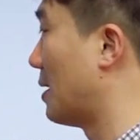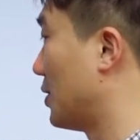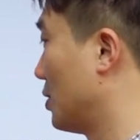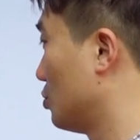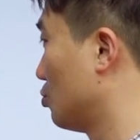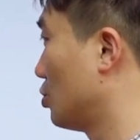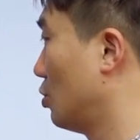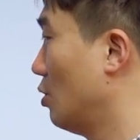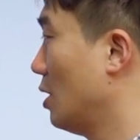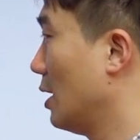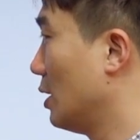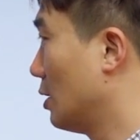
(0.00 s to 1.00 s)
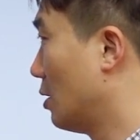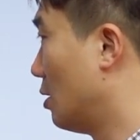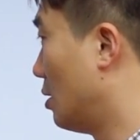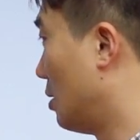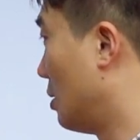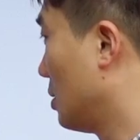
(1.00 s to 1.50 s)
만들어줘서
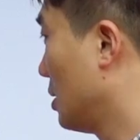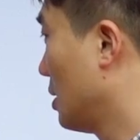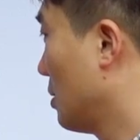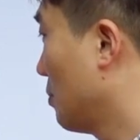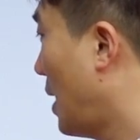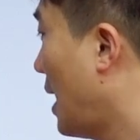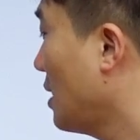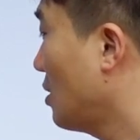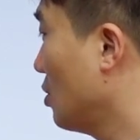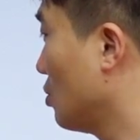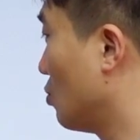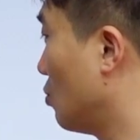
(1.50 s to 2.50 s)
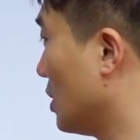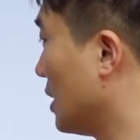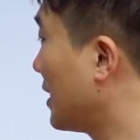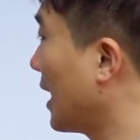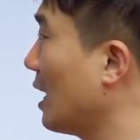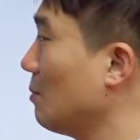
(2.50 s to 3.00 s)
파이썬으로 이
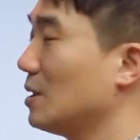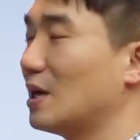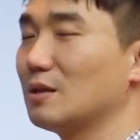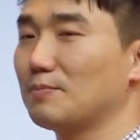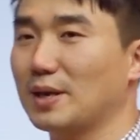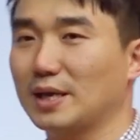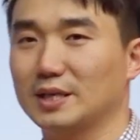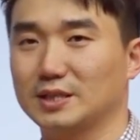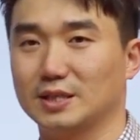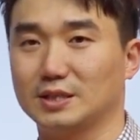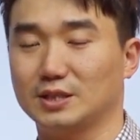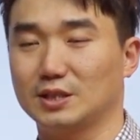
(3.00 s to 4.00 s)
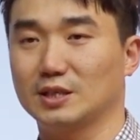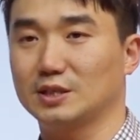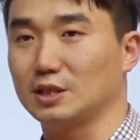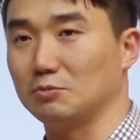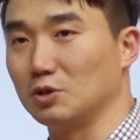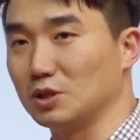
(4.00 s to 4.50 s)
게임이라는 패키지를
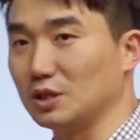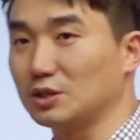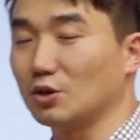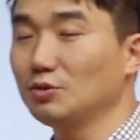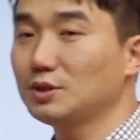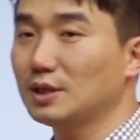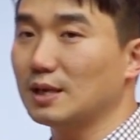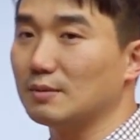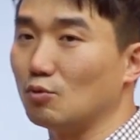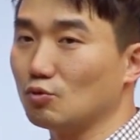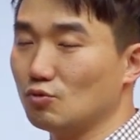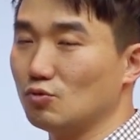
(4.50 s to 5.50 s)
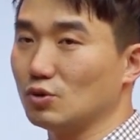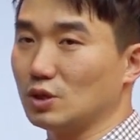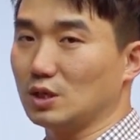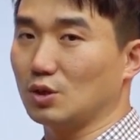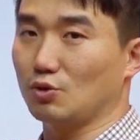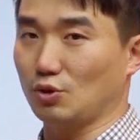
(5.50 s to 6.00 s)
실행시키면 이 전체
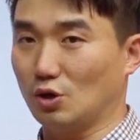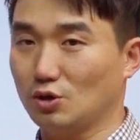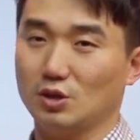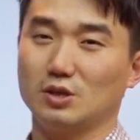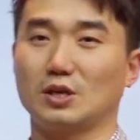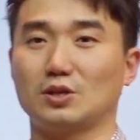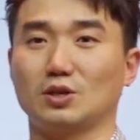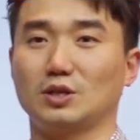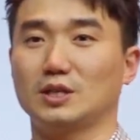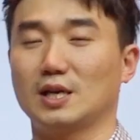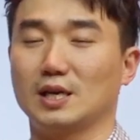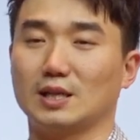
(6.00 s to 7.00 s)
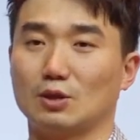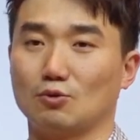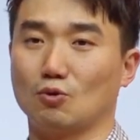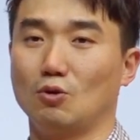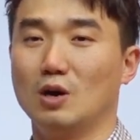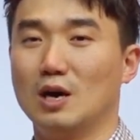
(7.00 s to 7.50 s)
모듈들이 서로 연결돼서 실행이
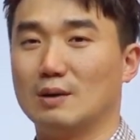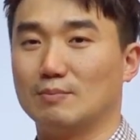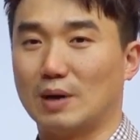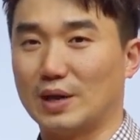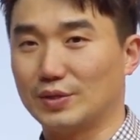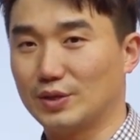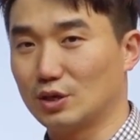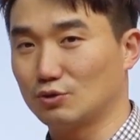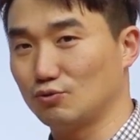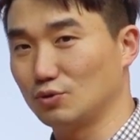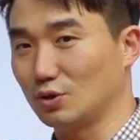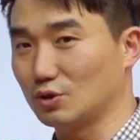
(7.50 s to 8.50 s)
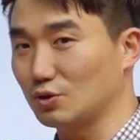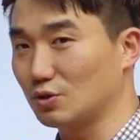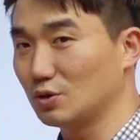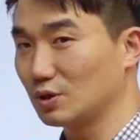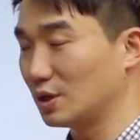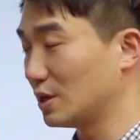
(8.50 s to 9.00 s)
되도록 만들어주는 거죠.
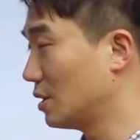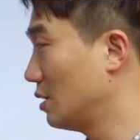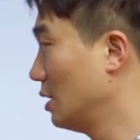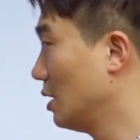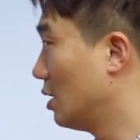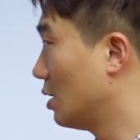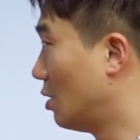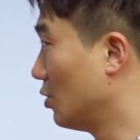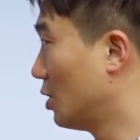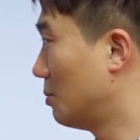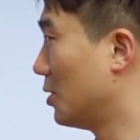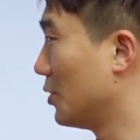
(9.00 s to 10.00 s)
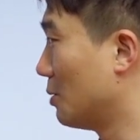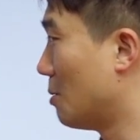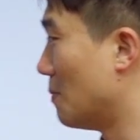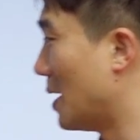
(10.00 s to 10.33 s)
그래서 언더바